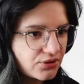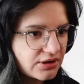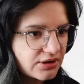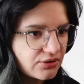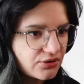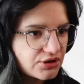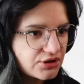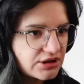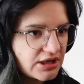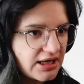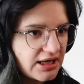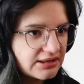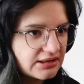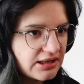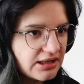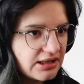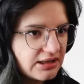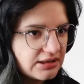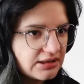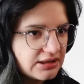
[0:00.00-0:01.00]
tego
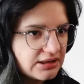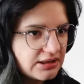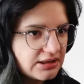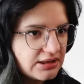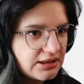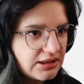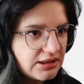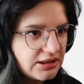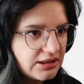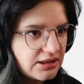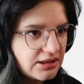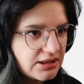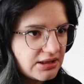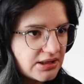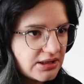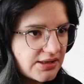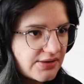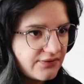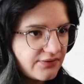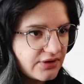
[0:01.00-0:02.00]
siana,
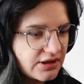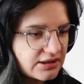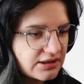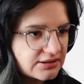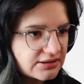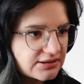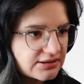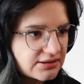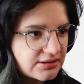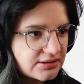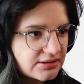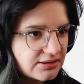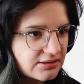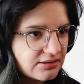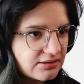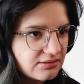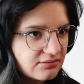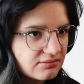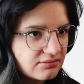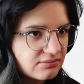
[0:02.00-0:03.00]
e, więc
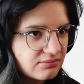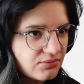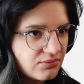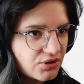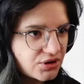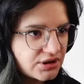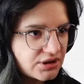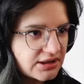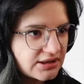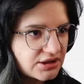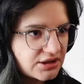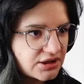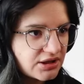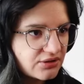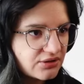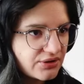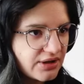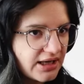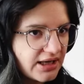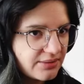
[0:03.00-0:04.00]
e, można też je
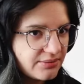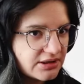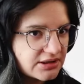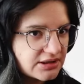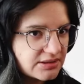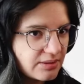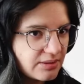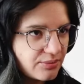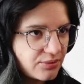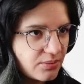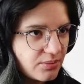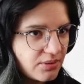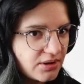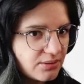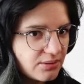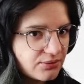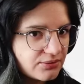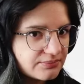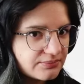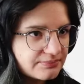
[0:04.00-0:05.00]
dokarmiać, nie ma
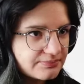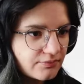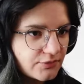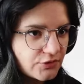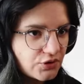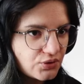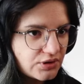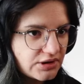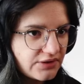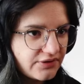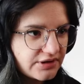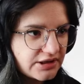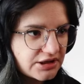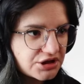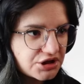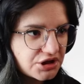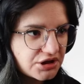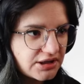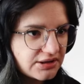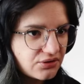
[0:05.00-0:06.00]
problemu. Tu nawet
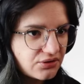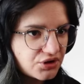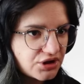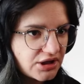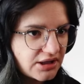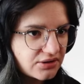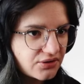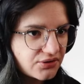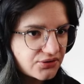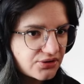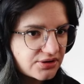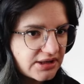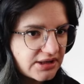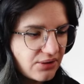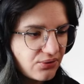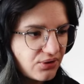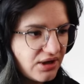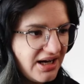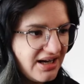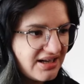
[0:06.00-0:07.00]
jeszcze jedno sianko
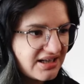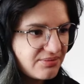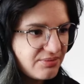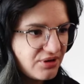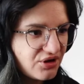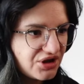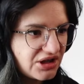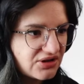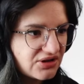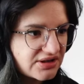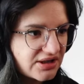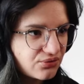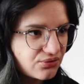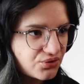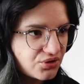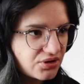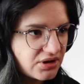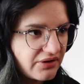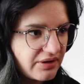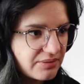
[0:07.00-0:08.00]
zostało. A, chyba jedno za
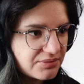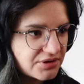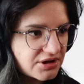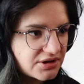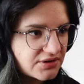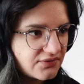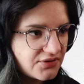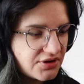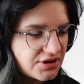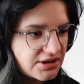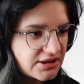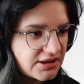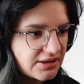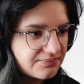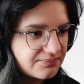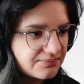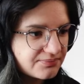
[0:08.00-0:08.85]
dużo dałam rzeczywiście.